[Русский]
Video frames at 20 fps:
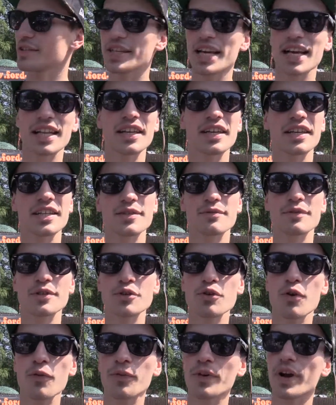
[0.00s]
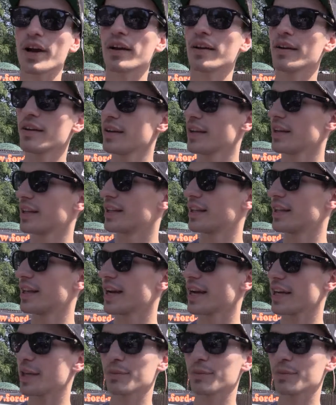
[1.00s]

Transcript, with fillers: идеальная развесовка для,